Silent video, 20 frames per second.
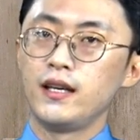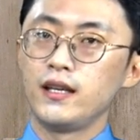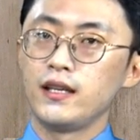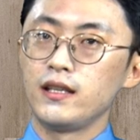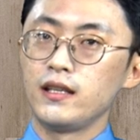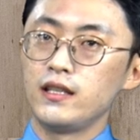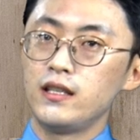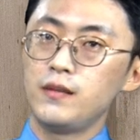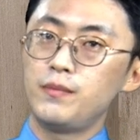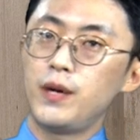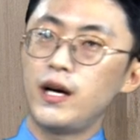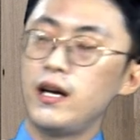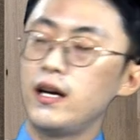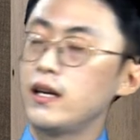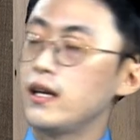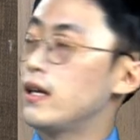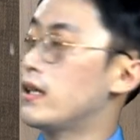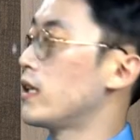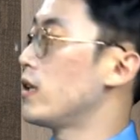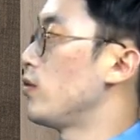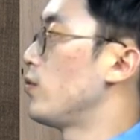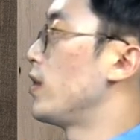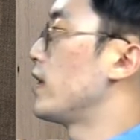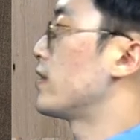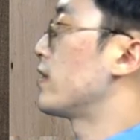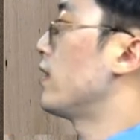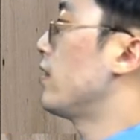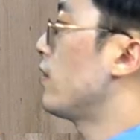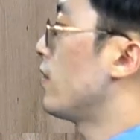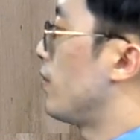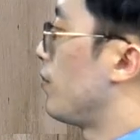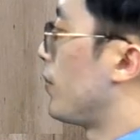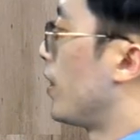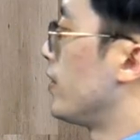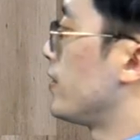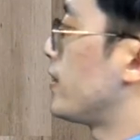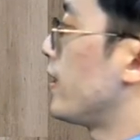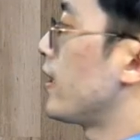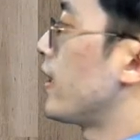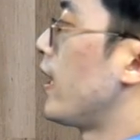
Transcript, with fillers: 이를 파악하기 위해서 면세